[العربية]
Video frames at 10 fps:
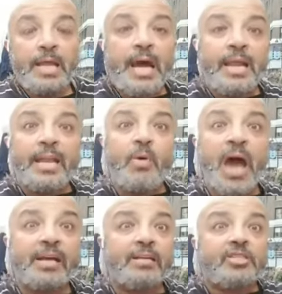على الاقل انا
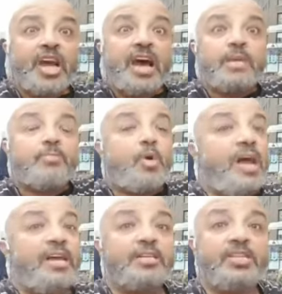واكل شارب
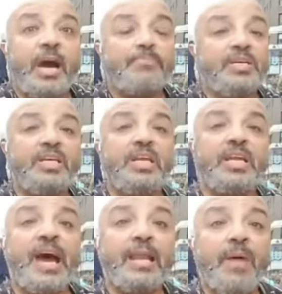كويس يا ابن دين
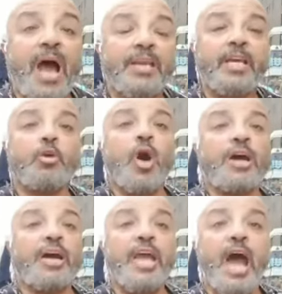الكلب هنيك
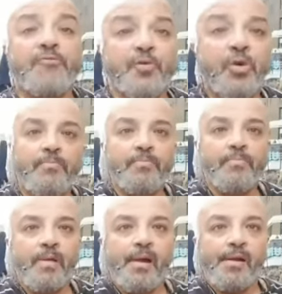وكيافه
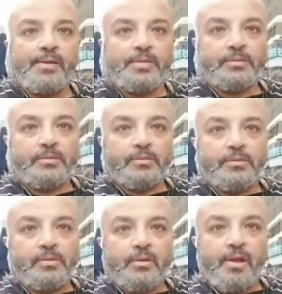انت جامد
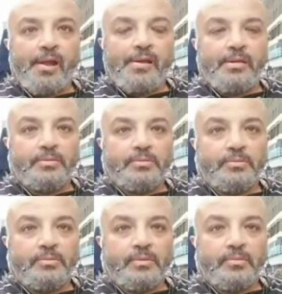فشخ يا بهجت
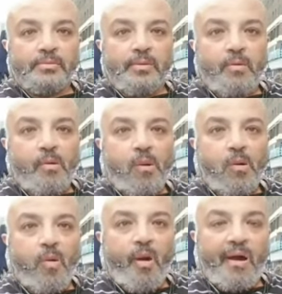والله جامد
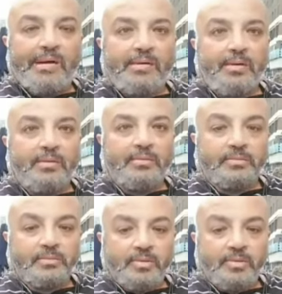فشخ طيب